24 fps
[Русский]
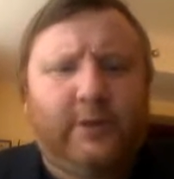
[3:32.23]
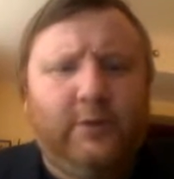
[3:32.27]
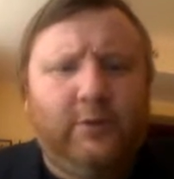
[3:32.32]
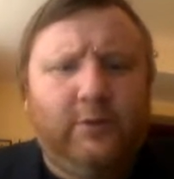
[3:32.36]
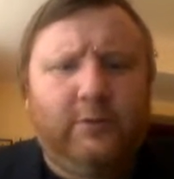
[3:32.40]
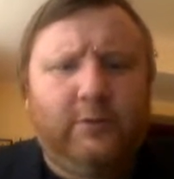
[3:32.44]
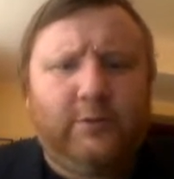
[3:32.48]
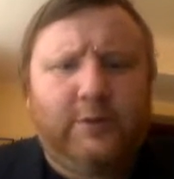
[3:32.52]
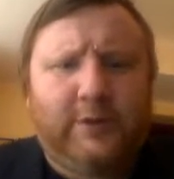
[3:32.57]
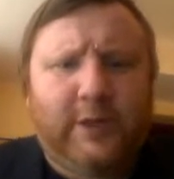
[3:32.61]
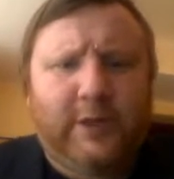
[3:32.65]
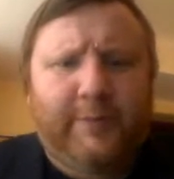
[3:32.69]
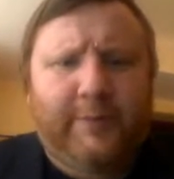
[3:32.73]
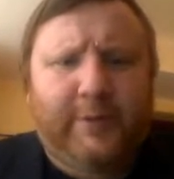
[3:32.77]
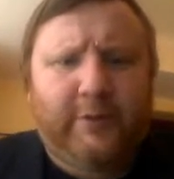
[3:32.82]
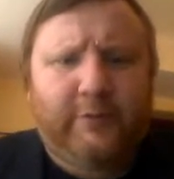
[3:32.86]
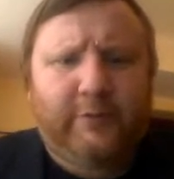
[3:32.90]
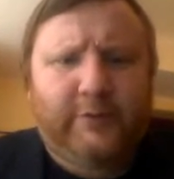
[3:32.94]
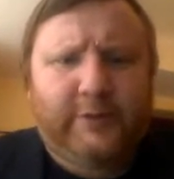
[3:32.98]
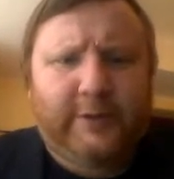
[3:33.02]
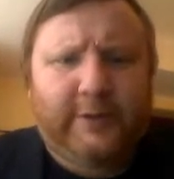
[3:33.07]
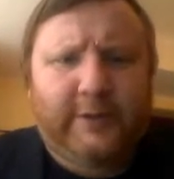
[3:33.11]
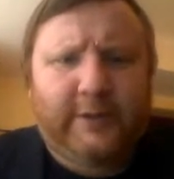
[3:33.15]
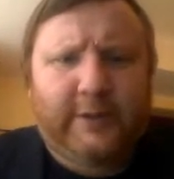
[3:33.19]
Ну вот так
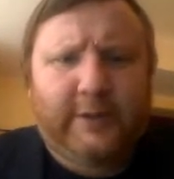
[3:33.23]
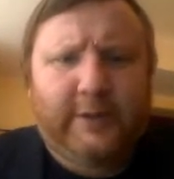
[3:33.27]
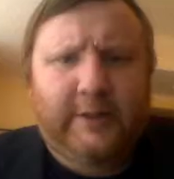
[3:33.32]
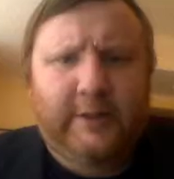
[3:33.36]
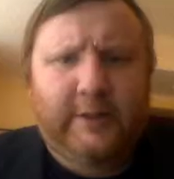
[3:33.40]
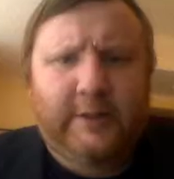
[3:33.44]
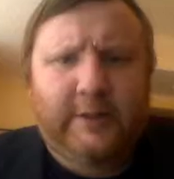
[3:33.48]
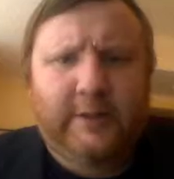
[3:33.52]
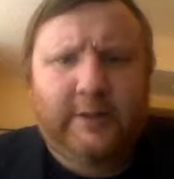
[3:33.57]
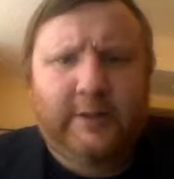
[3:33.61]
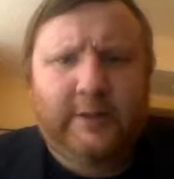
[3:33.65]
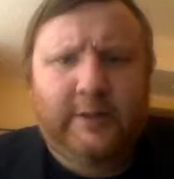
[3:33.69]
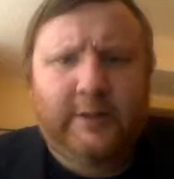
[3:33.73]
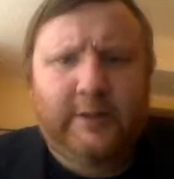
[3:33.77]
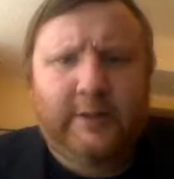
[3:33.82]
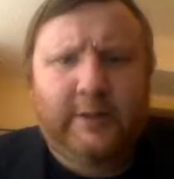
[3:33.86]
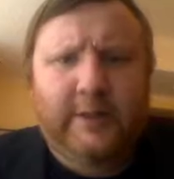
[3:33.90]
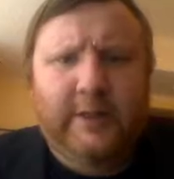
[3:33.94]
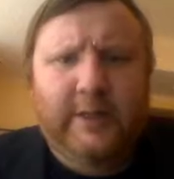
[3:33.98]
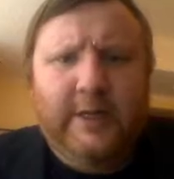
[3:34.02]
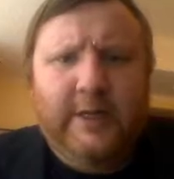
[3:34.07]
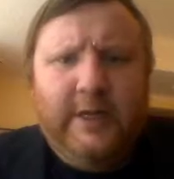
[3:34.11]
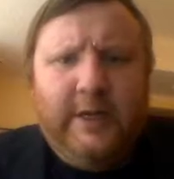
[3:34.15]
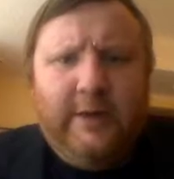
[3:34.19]
получше, да.
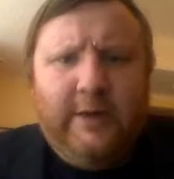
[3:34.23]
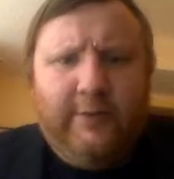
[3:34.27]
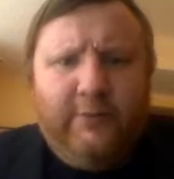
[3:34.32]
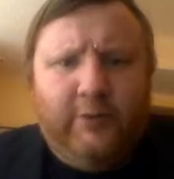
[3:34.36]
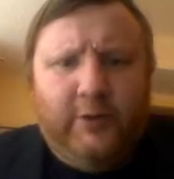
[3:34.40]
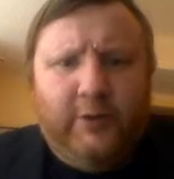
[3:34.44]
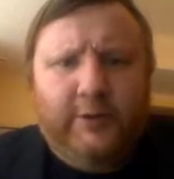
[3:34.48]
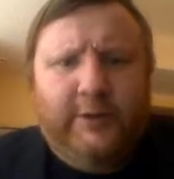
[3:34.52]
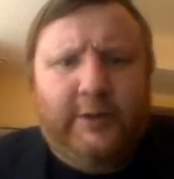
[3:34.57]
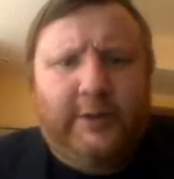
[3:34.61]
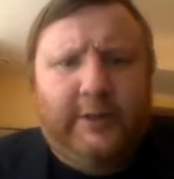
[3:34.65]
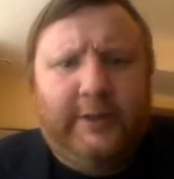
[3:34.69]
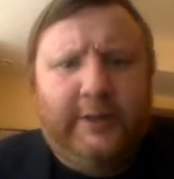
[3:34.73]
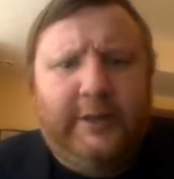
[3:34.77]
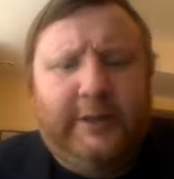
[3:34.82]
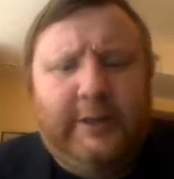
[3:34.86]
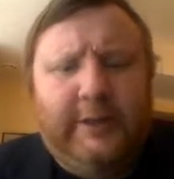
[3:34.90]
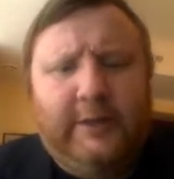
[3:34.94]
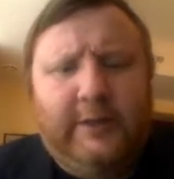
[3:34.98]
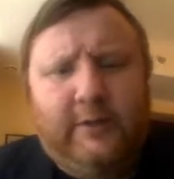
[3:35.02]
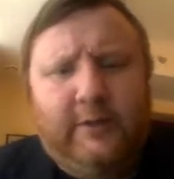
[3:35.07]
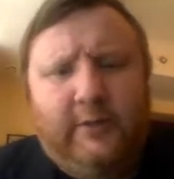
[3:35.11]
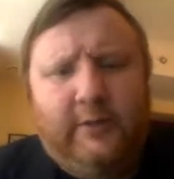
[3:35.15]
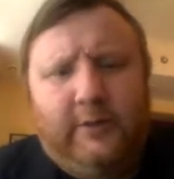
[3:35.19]
Вот,
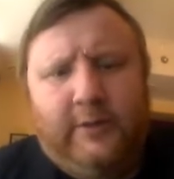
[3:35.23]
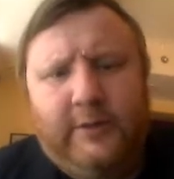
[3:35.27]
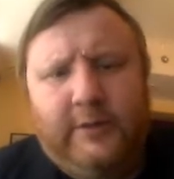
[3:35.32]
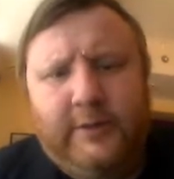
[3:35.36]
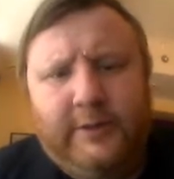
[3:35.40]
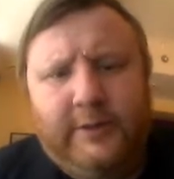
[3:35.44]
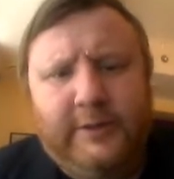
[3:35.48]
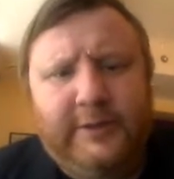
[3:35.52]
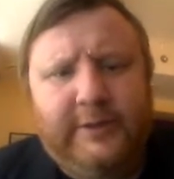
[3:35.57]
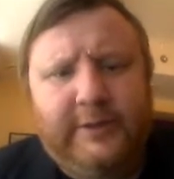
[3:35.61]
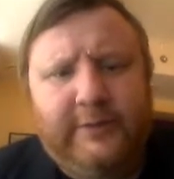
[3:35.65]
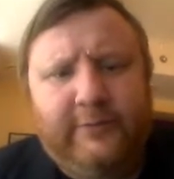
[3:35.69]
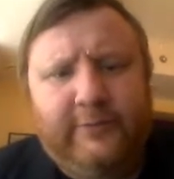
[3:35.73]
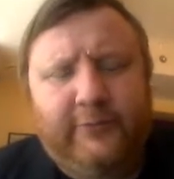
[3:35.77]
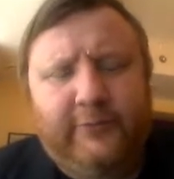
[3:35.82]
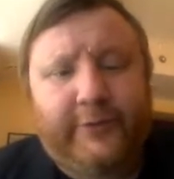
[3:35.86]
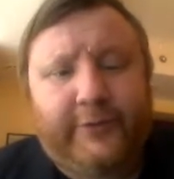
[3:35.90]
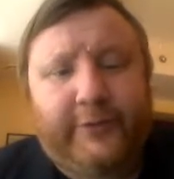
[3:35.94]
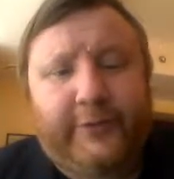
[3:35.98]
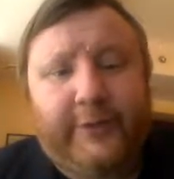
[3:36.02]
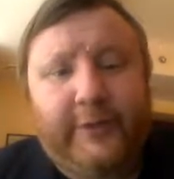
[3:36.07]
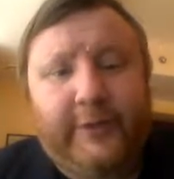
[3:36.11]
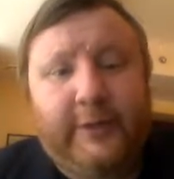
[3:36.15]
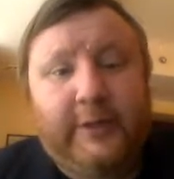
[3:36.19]
и
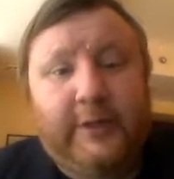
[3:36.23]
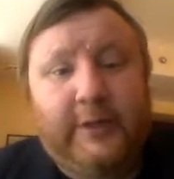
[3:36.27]
вот.